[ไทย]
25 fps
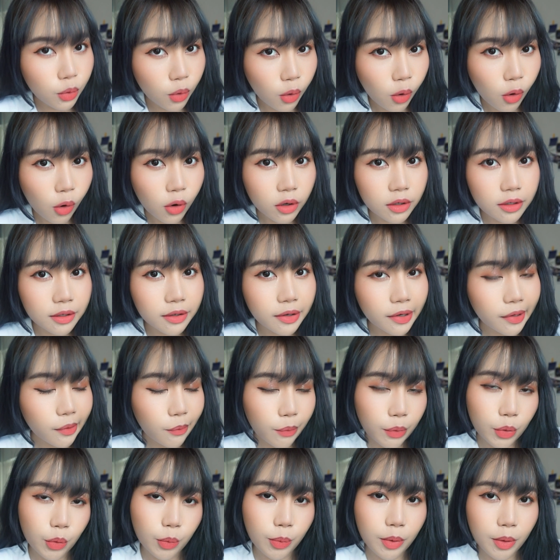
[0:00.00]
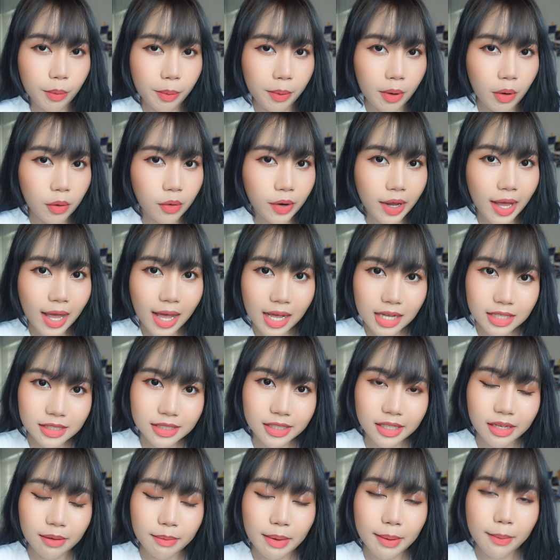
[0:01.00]
ทุกคนรีวิวเพียวๆ แค่
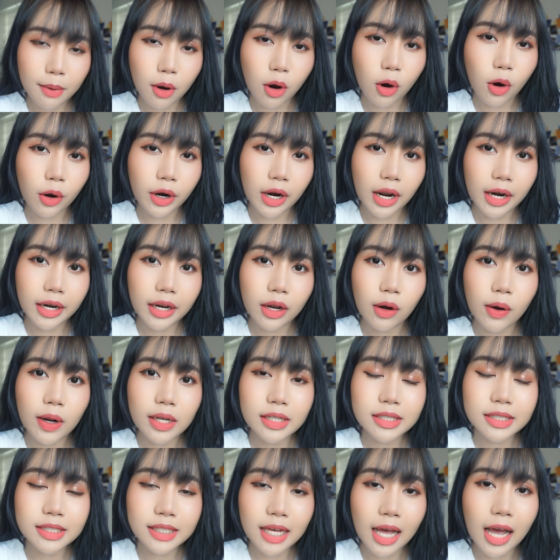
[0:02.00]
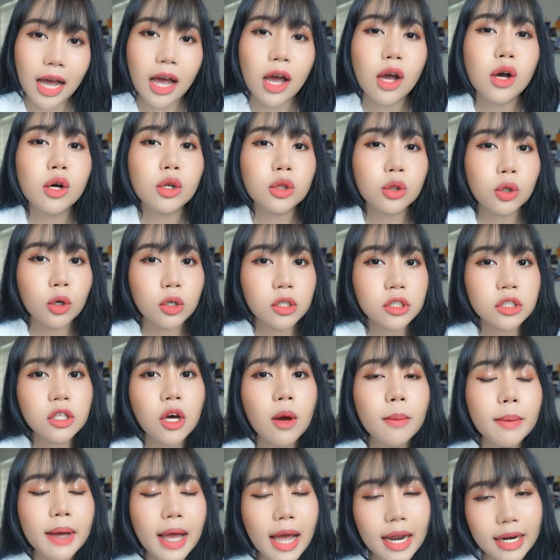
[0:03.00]
5สีไม่พอนะ เดี๋ยวเล็กจะทด
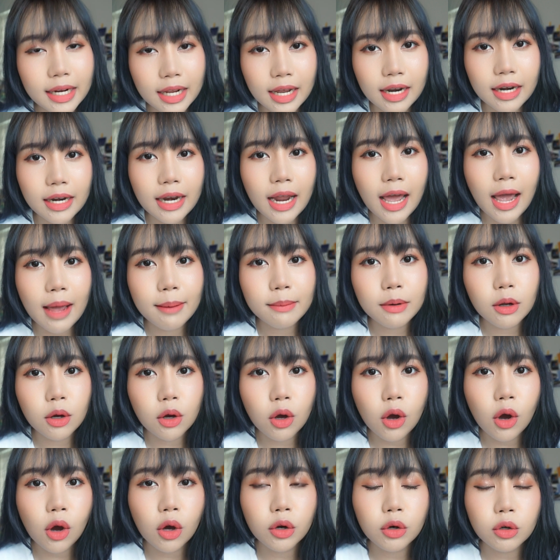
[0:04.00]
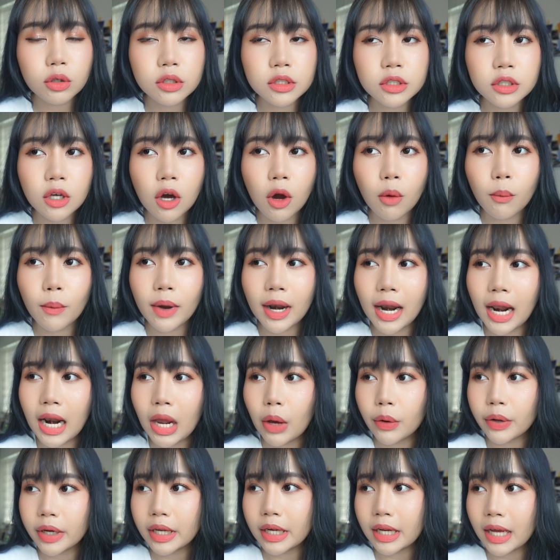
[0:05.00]
สอบการกันน้ำแล้วก็ทดสอบเวลา
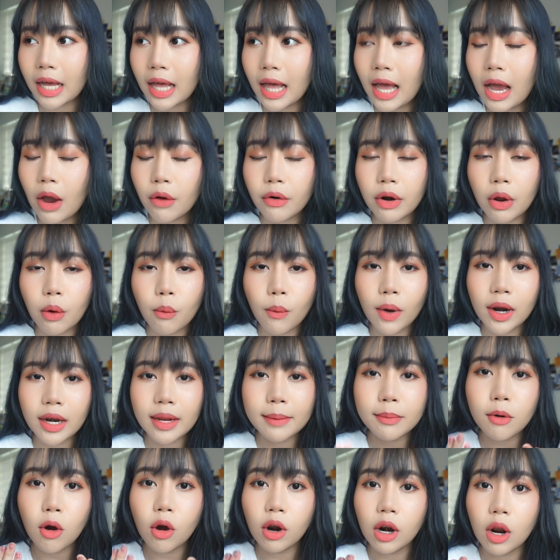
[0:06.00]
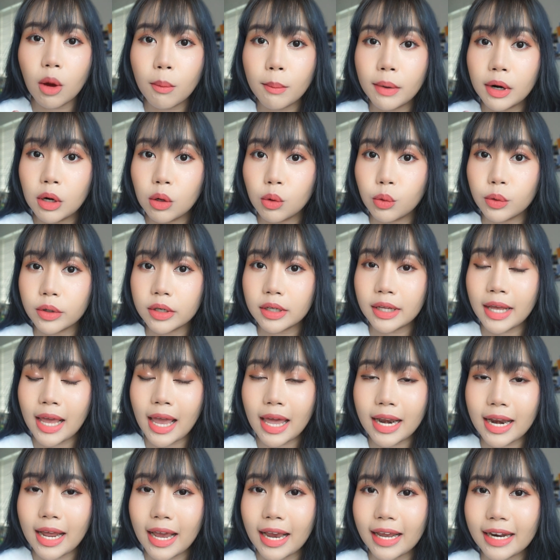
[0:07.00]
เรากินข้าวนะว่าลิปของเรามันหลุด
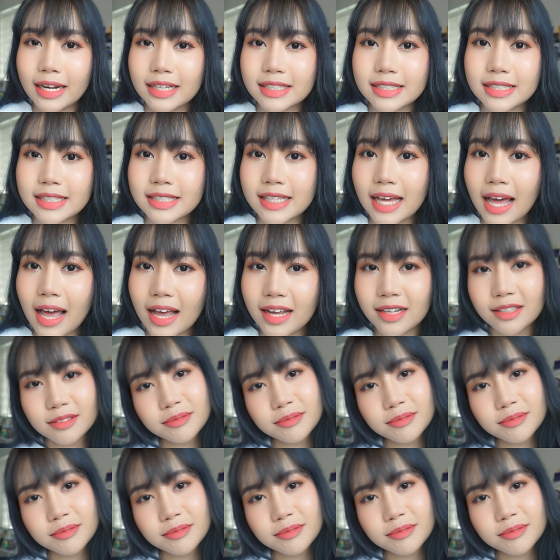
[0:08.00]
แค่ไหนนะจ๊ะ